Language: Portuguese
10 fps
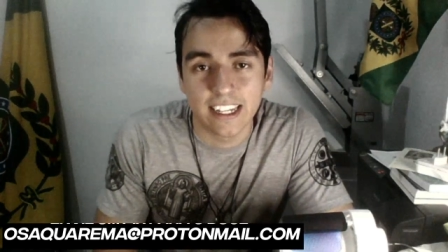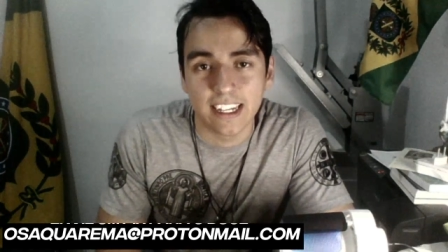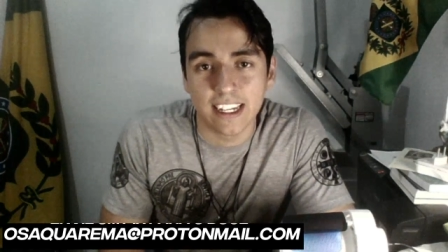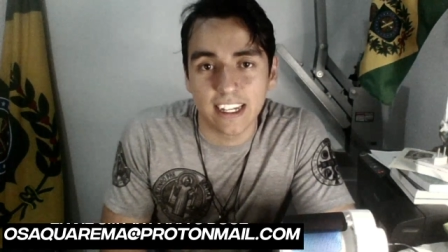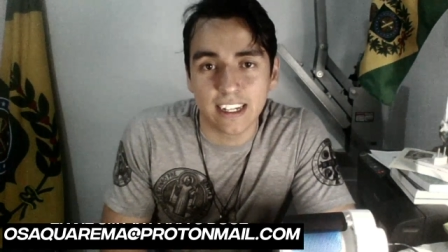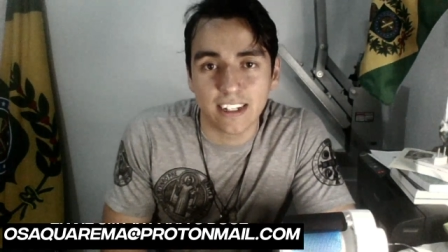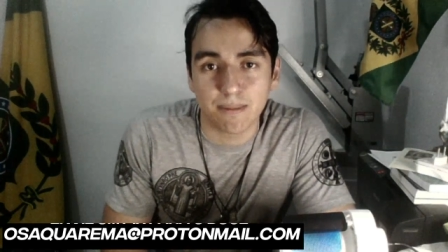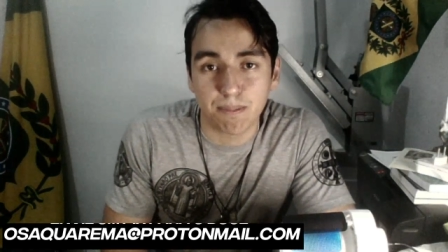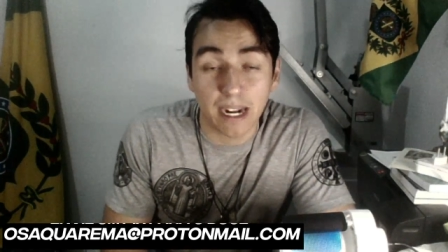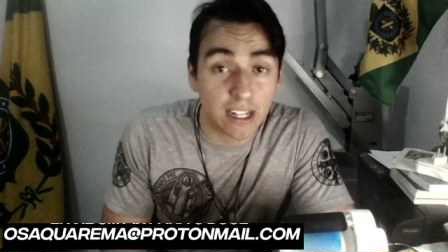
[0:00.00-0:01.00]
eh,
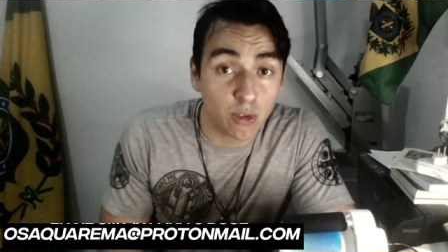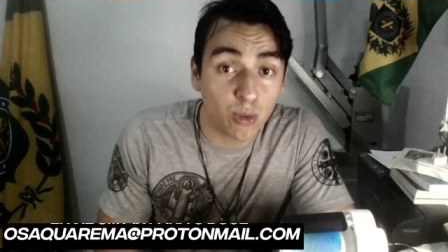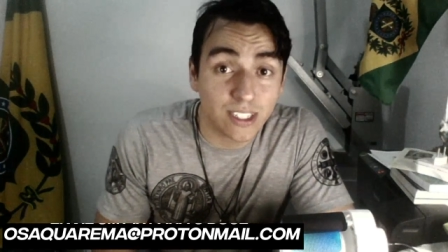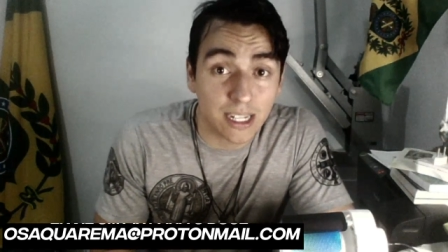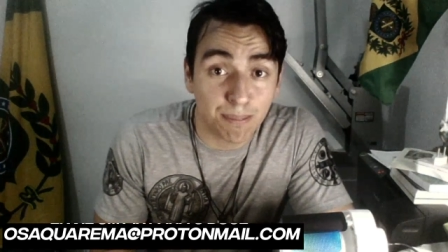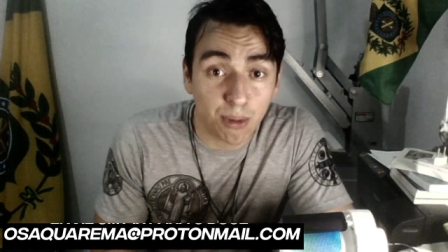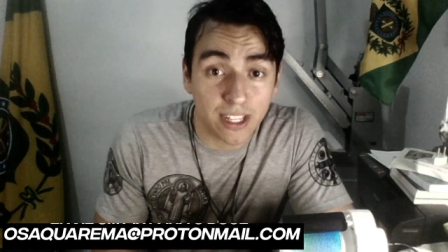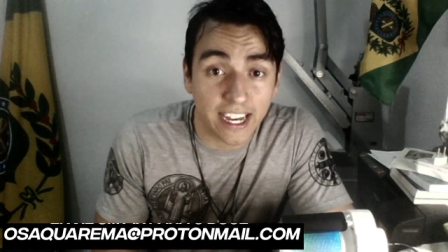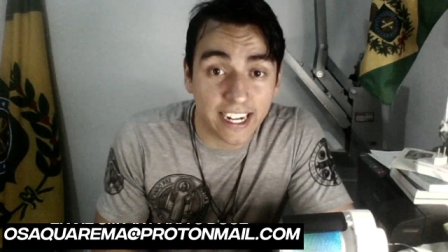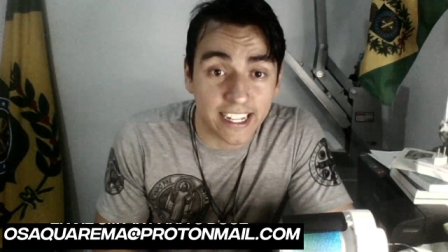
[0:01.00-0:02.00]
para nos
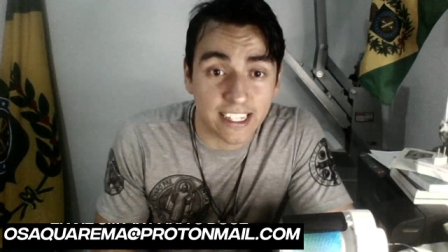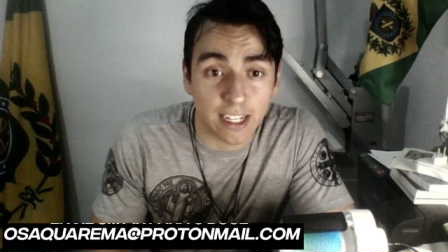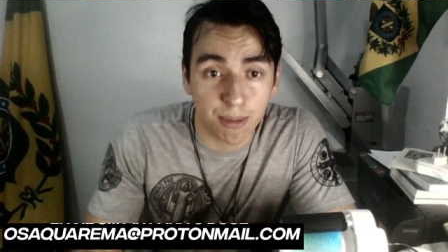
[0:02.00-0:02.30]
apoiar aí, tá